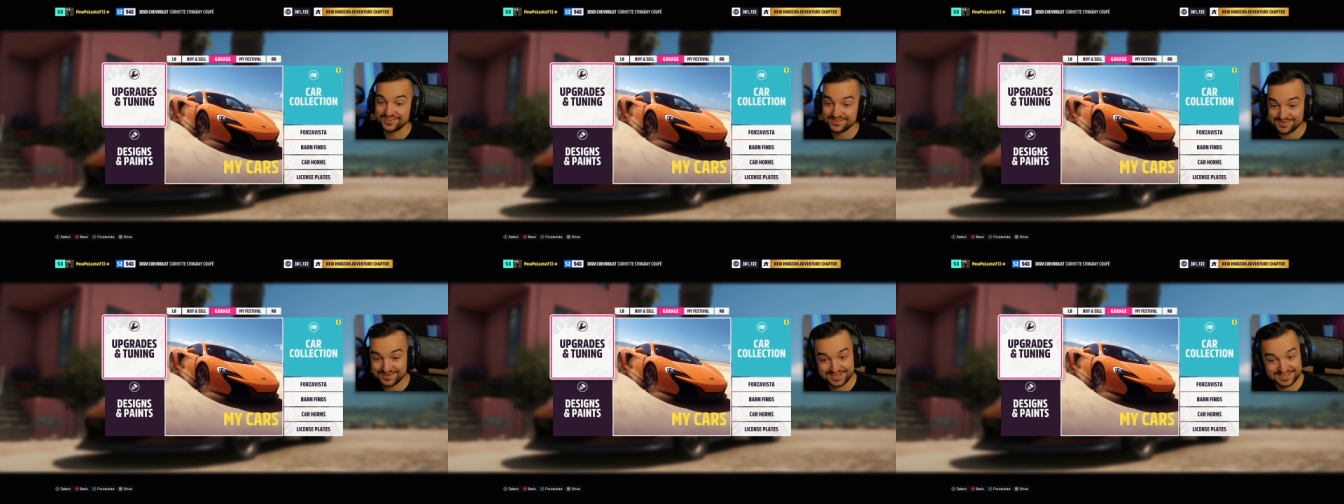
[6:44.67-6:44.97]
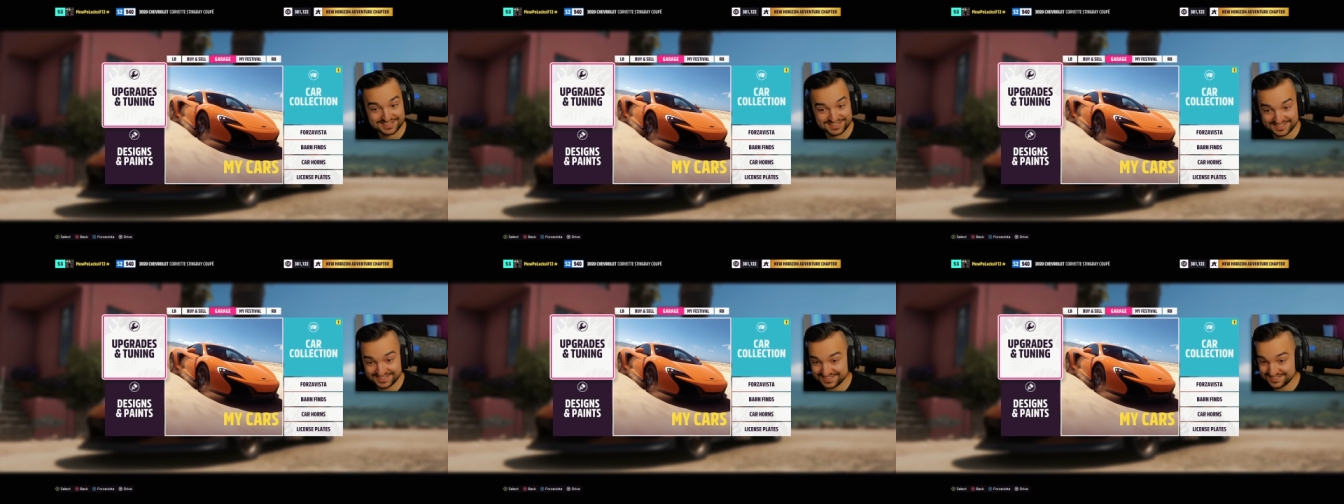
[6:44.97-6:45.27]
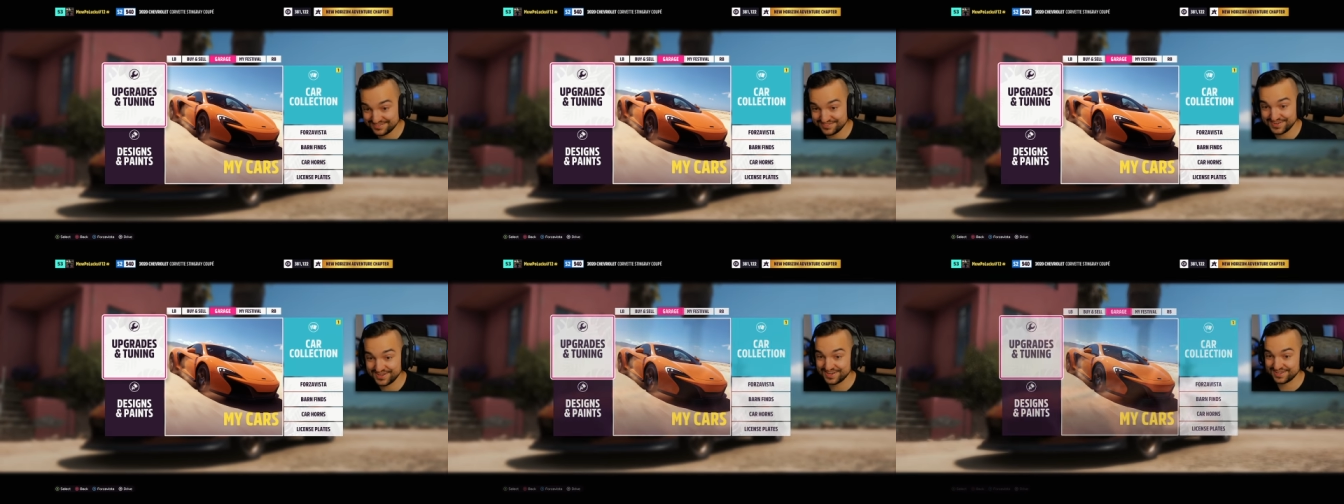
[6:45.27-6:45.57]
dobra, jest
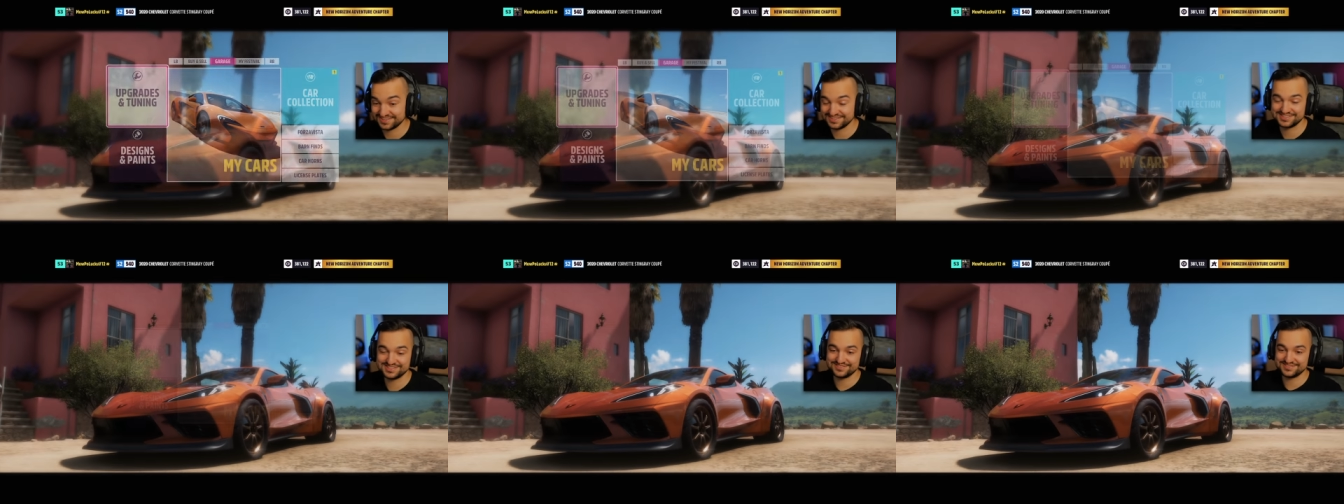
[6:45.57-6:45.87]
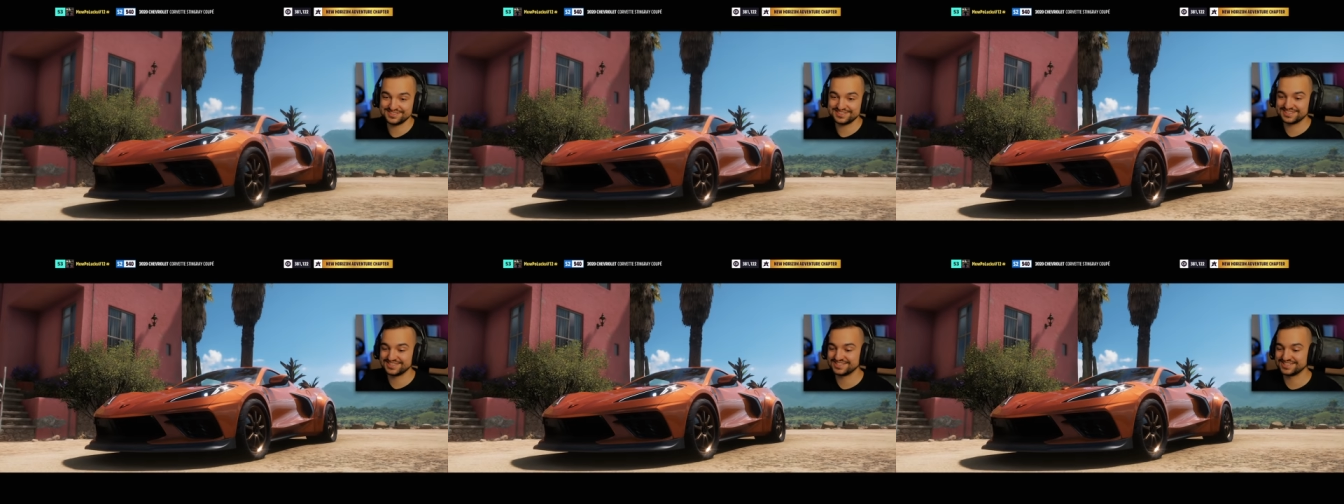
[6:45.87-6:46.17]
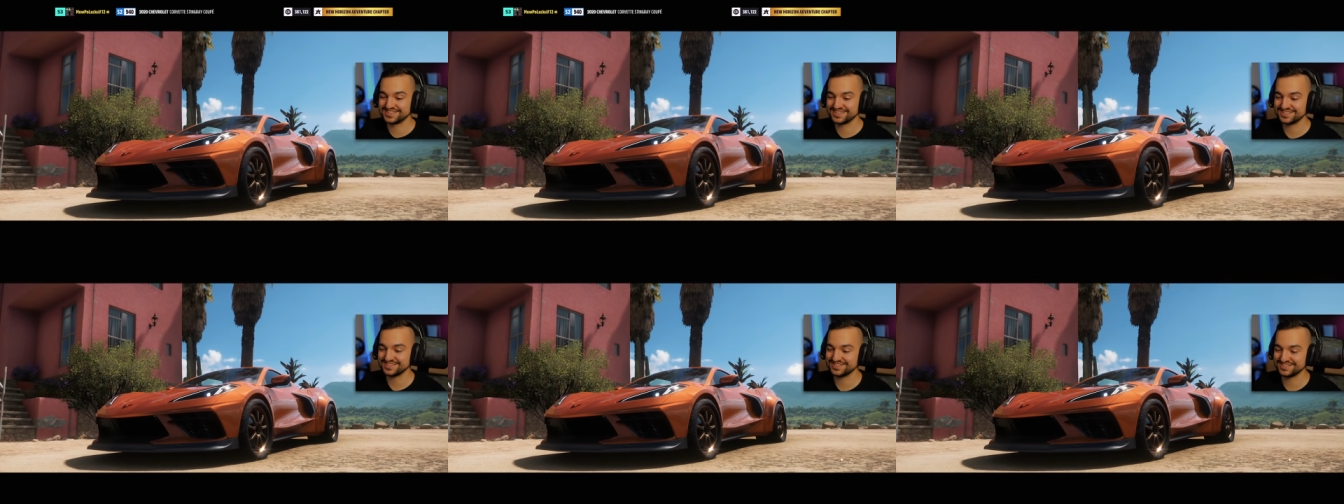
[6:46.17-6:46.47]
S2,
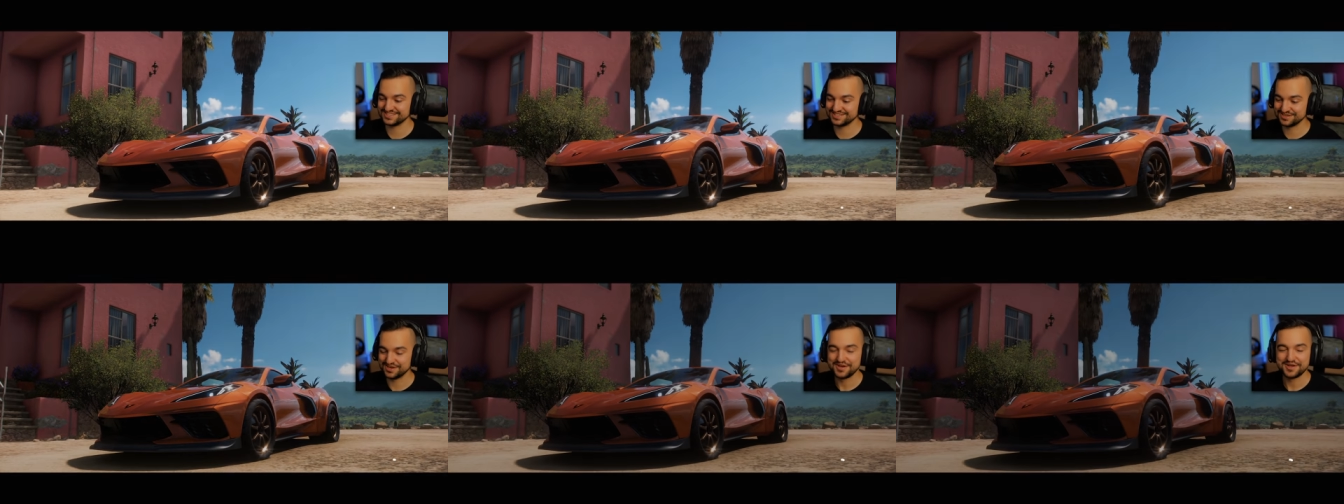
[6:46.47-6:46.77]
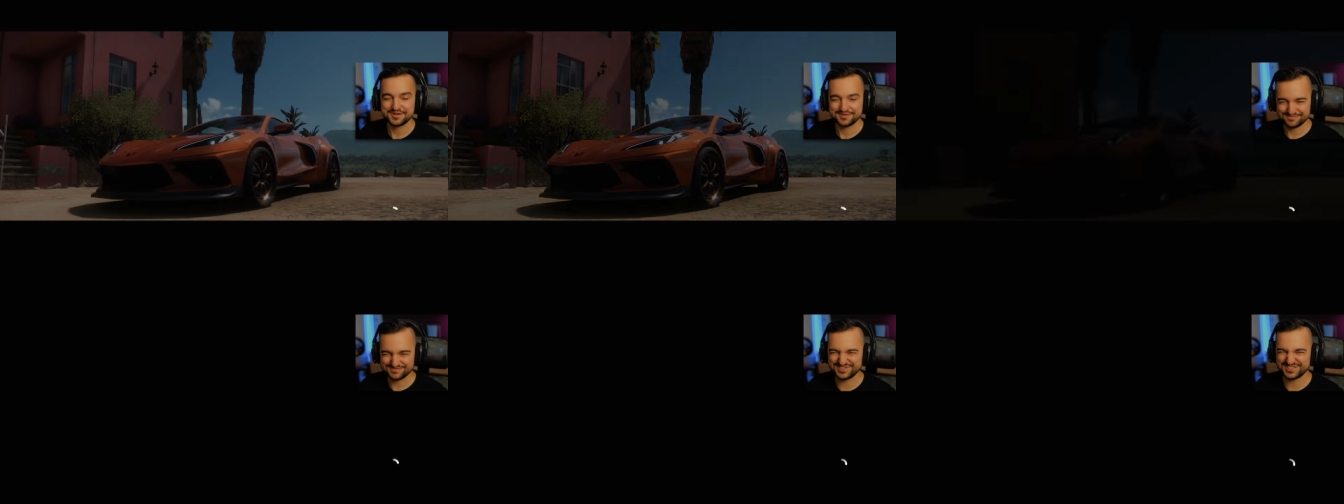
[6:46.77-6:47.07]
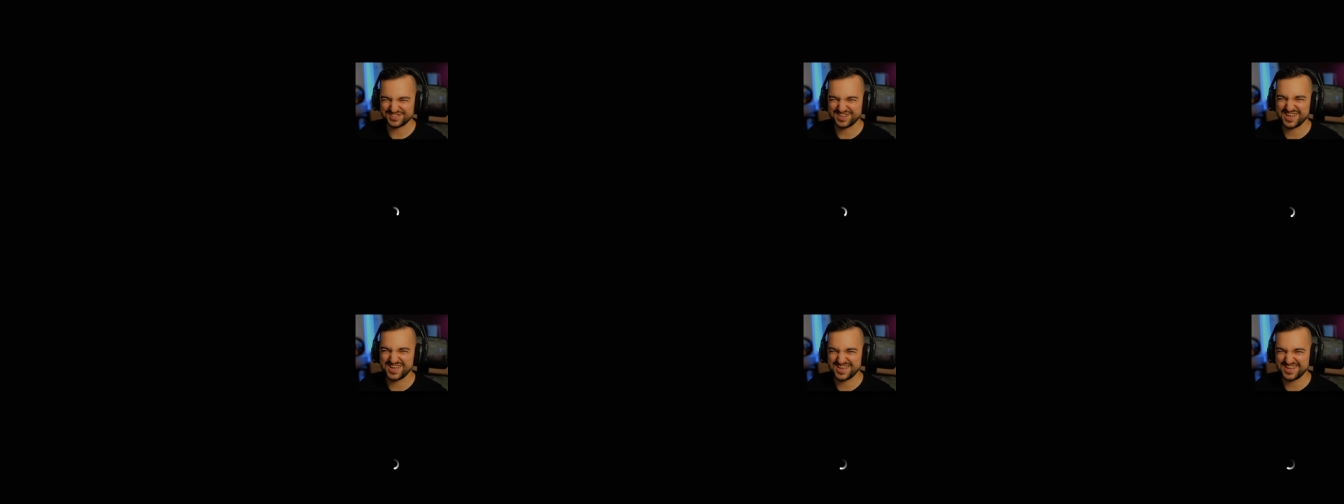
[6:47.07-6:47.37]
940.
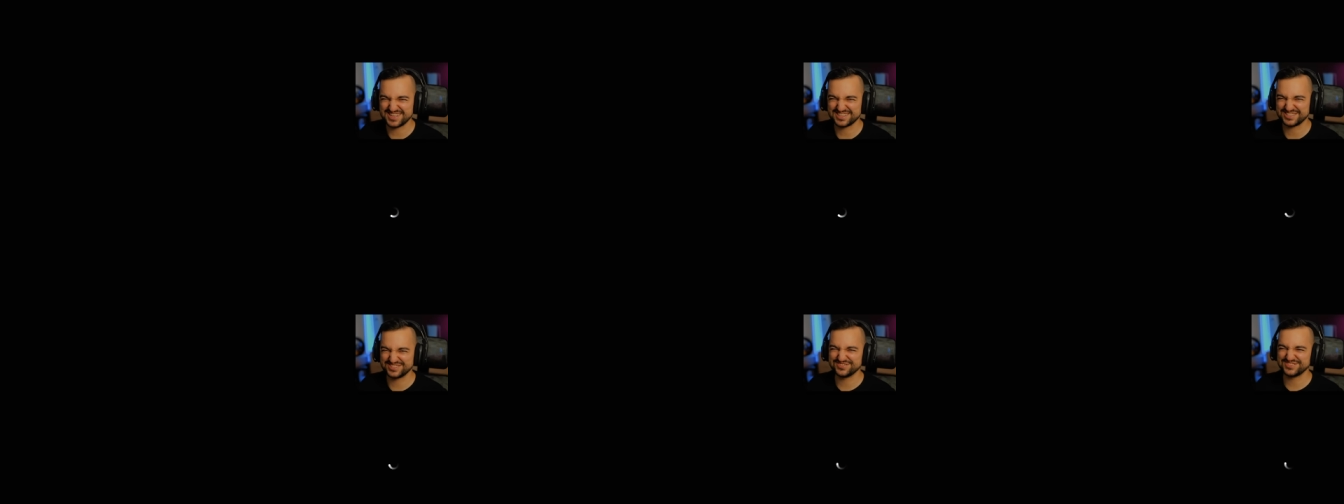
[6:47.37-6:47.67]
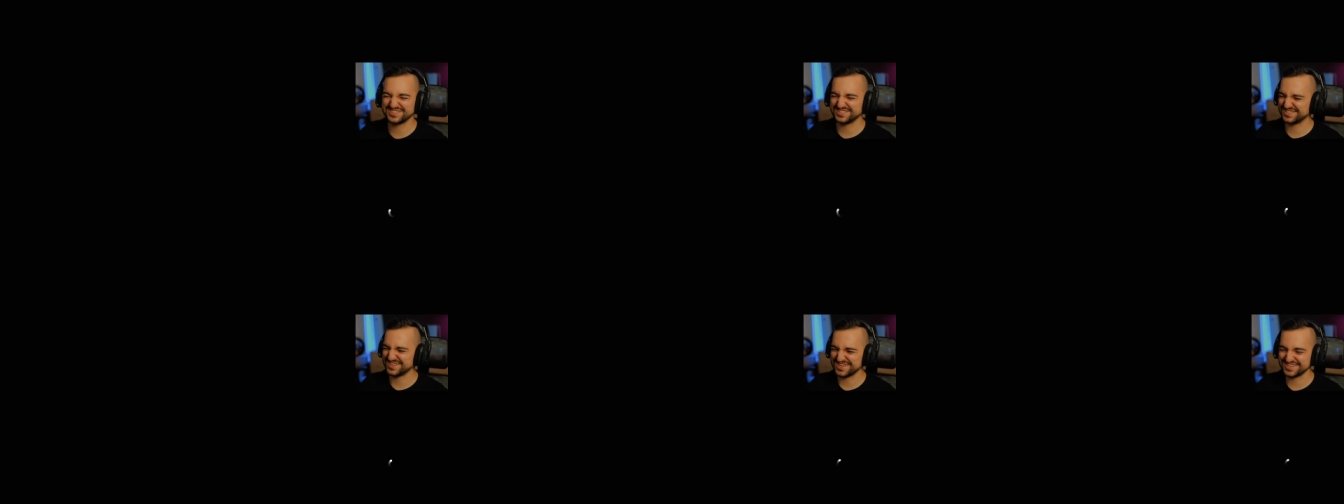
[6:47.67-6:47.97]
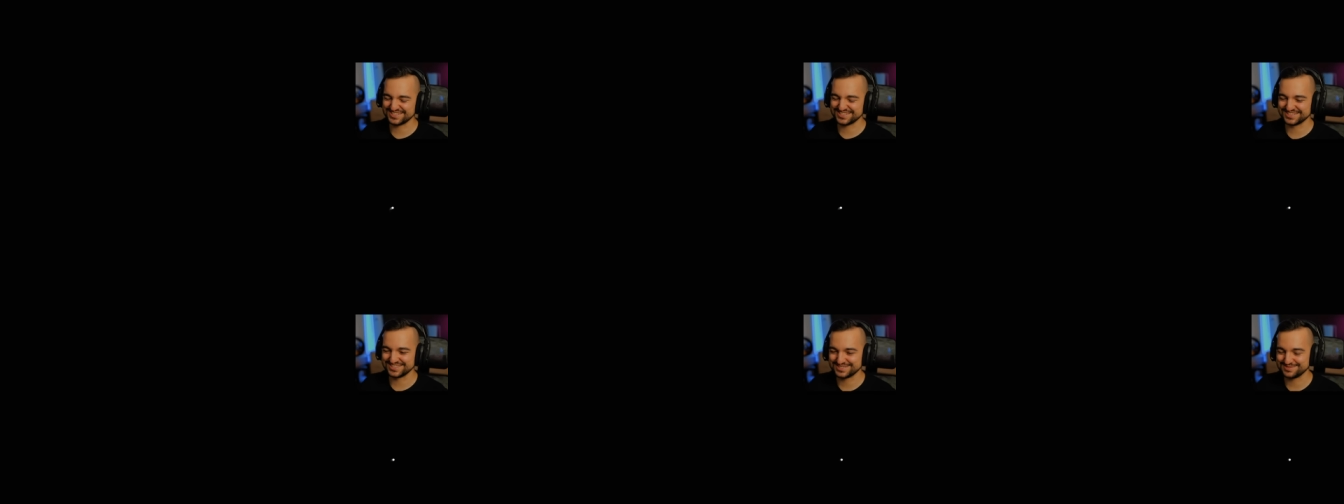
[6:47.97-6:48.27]
Wystarczy,
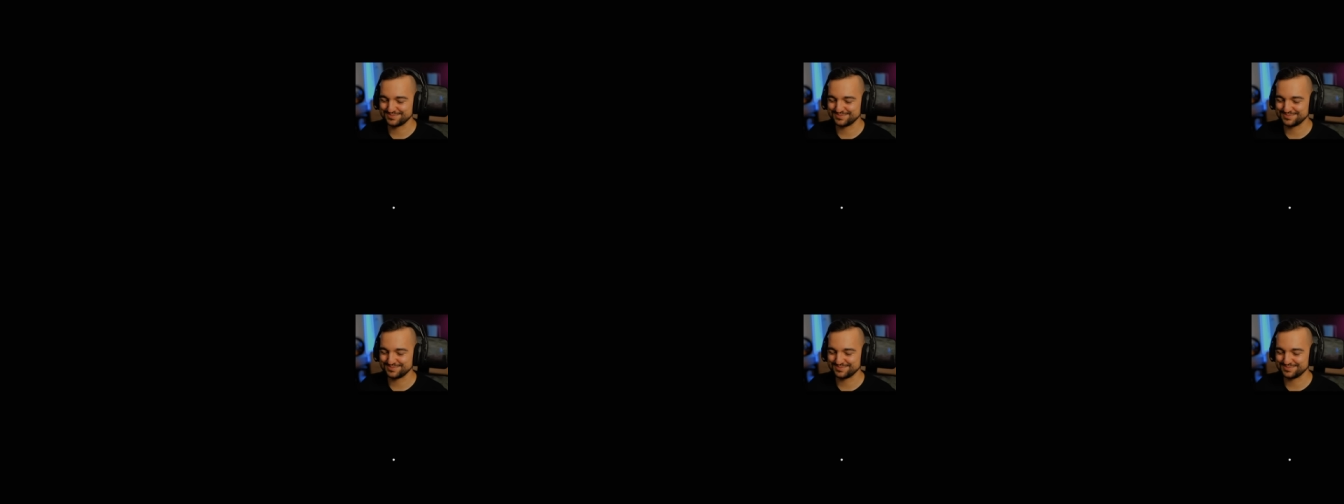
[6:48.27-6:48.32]
wystarczy na no